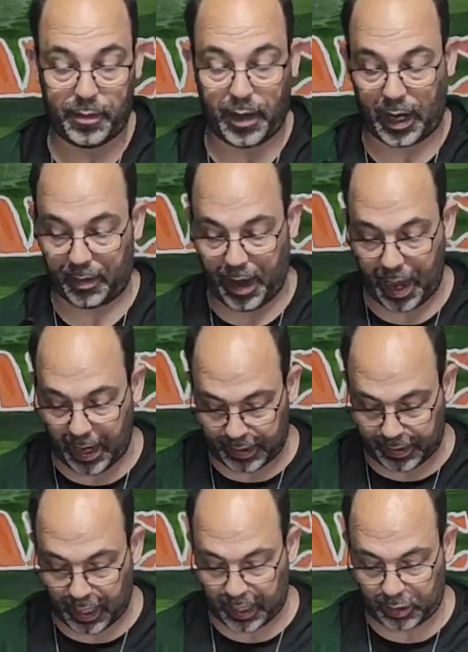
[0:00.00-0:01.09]
Para que
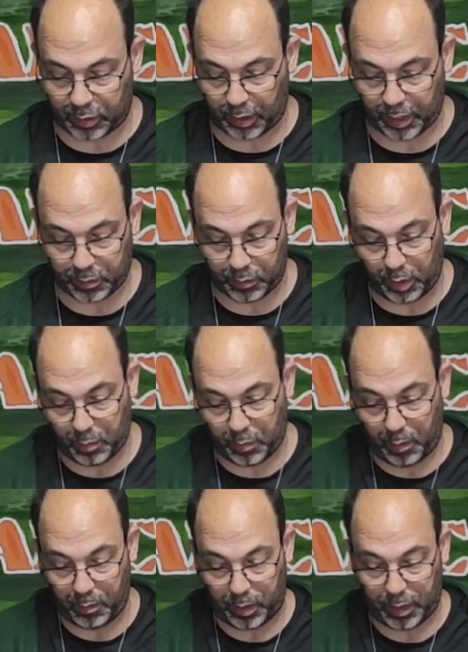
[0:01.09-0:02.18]
veáis que esto es muy,
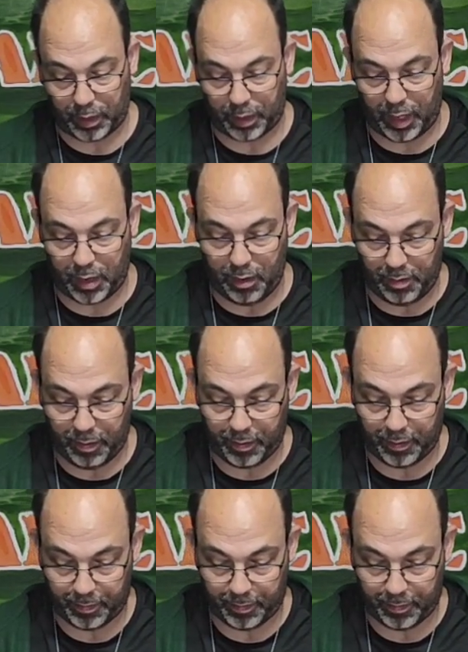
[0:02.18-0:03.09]
muy, muy sencillo.